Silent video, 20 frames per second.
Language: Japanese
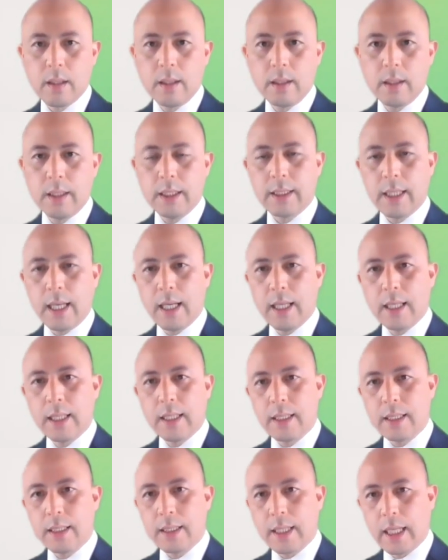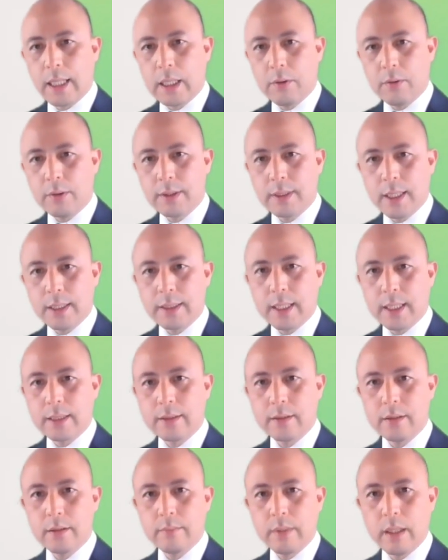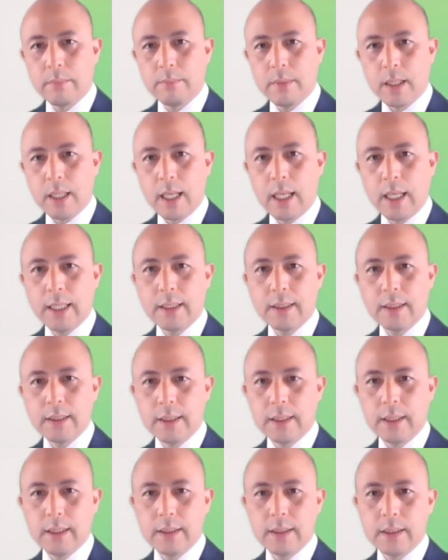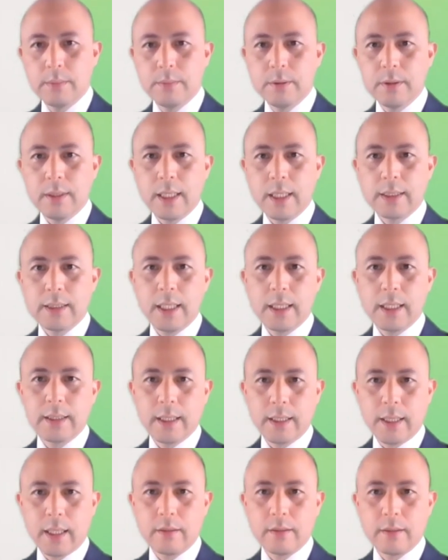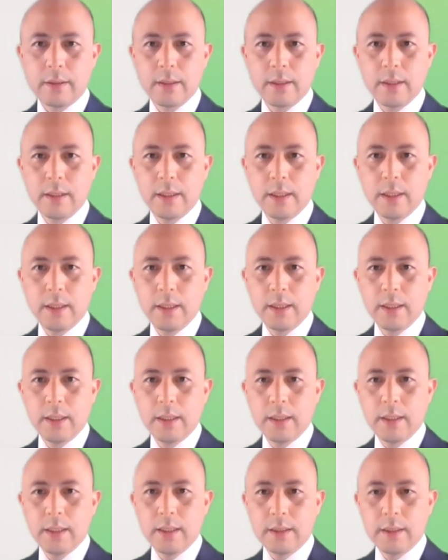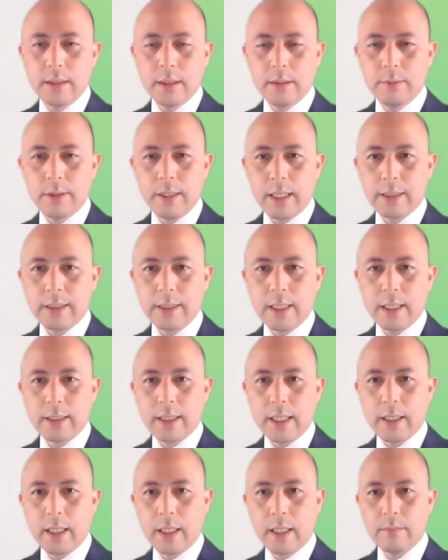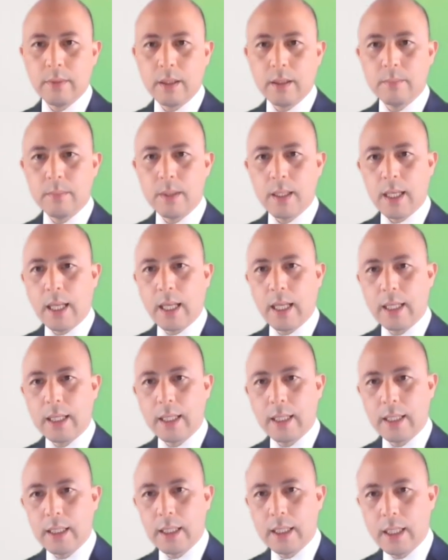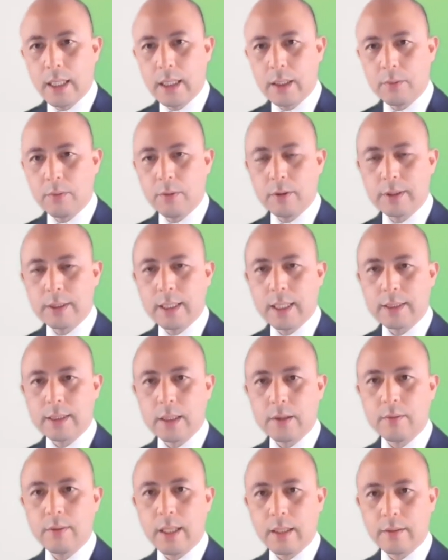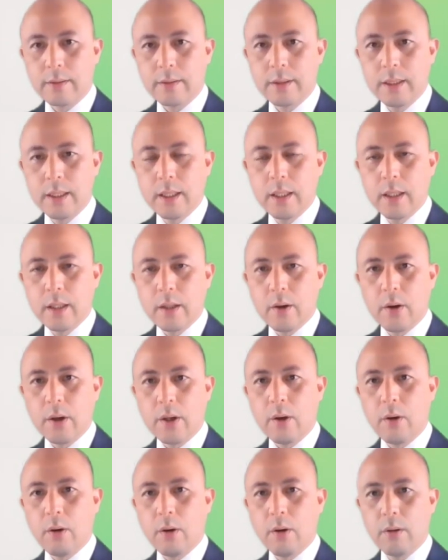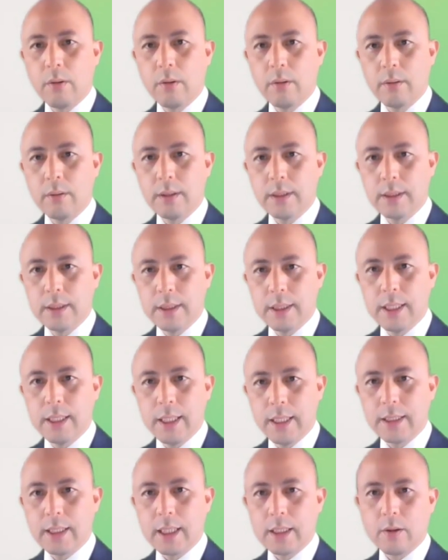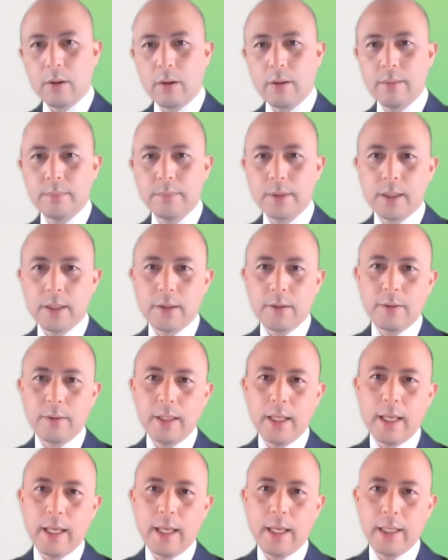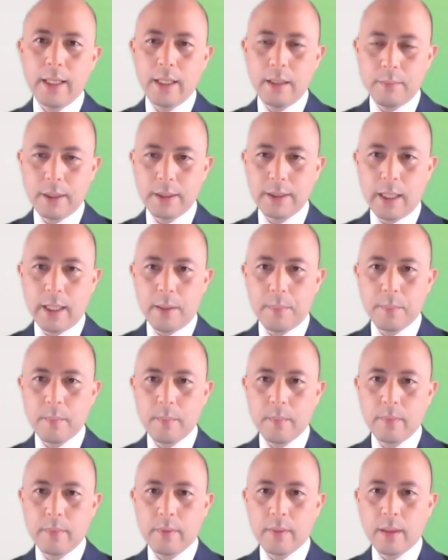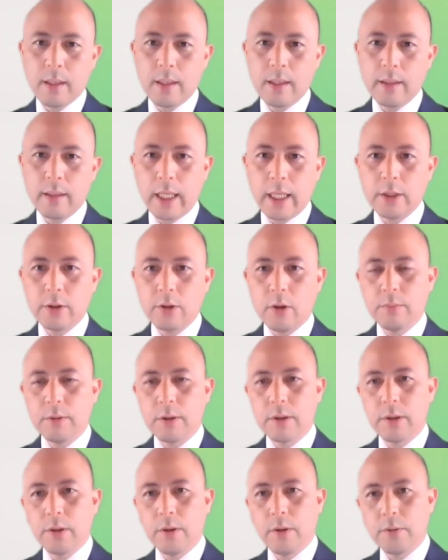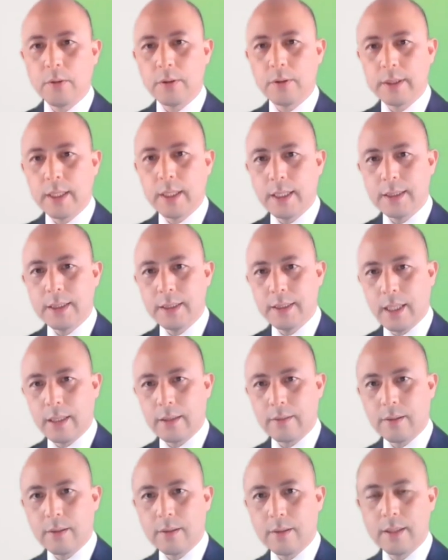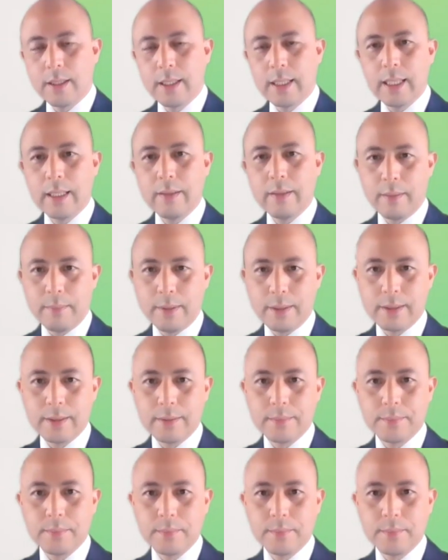利他、他人を幸せにするまんまが自利、自分が幸せになる。自分が幸せになるまんまが人も幸せとなる。これを自利利他と仏教で言いまして、大乗仏教の精神であると言われます。